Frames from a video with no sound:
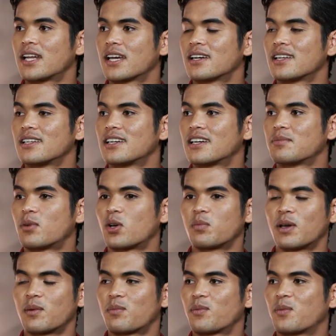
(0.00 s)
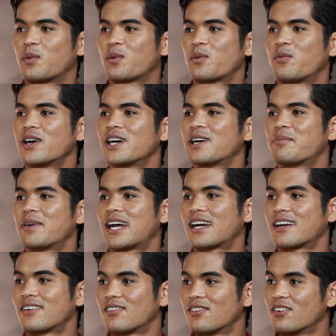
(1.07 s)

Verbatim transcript: ได้เงินเดือนเหมือนแบบเวอร์มาก